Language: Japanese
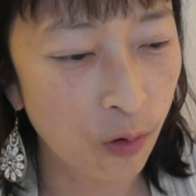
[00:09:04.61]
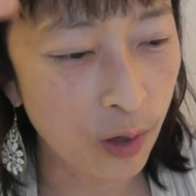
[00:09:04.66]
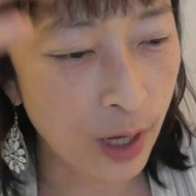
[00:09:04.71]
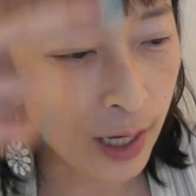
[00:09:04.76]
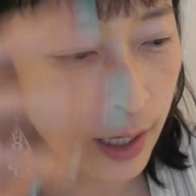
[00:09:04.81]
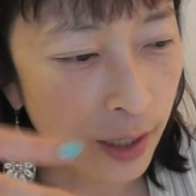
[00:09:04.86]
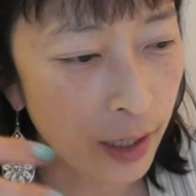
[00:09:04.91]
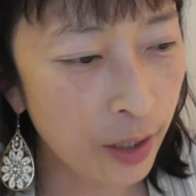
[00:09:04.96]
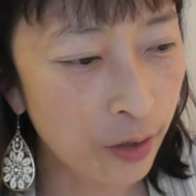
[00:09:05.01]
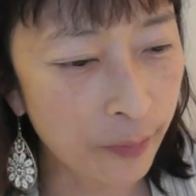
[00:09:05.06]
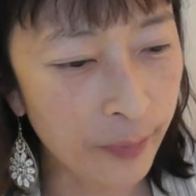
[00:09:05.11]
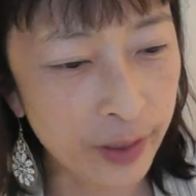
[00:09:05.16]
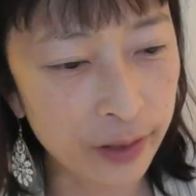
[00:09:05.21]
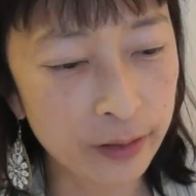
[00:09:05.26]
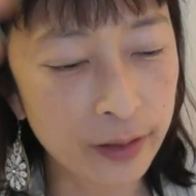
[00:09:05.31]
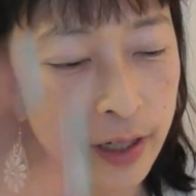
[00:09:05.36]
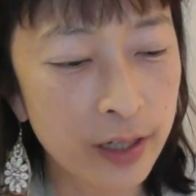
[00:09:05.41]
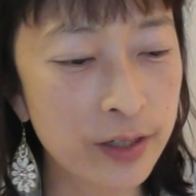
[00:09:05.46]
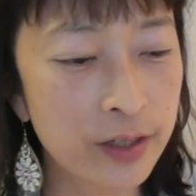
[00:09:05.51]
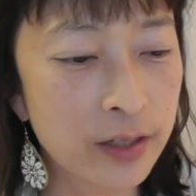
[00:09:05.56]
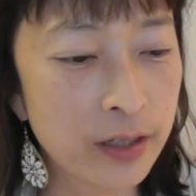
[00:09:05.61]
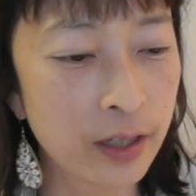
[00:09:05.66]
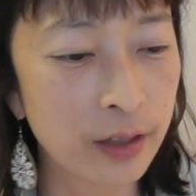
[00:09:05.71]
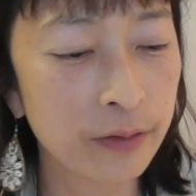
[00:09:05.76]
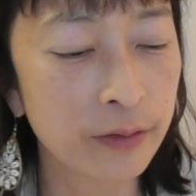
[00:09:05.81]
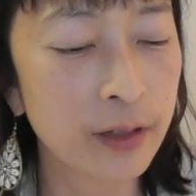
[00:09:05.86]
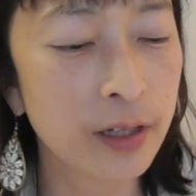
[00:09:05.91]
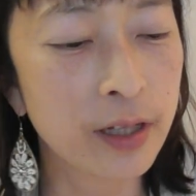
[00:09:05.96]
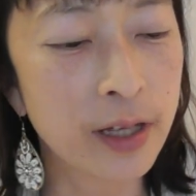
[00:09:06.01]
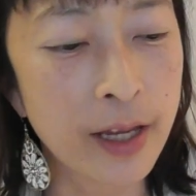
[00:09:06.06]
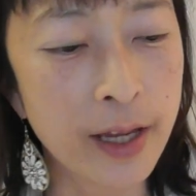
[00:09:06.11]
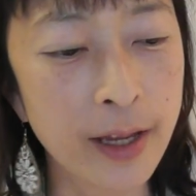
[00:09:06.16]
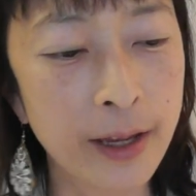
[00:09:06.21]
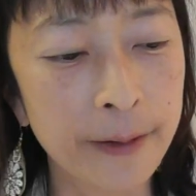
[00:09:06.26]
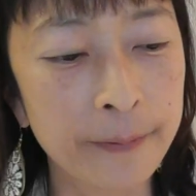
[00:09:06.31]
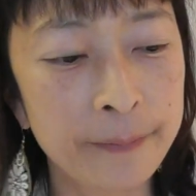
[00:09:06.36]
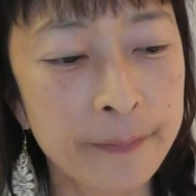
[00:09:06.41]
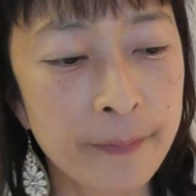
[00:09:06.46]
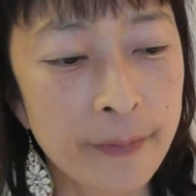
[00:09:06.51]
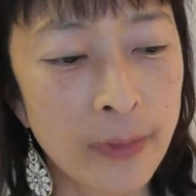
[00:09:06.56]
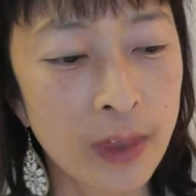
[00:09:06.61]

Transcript: う考えを巡らした上で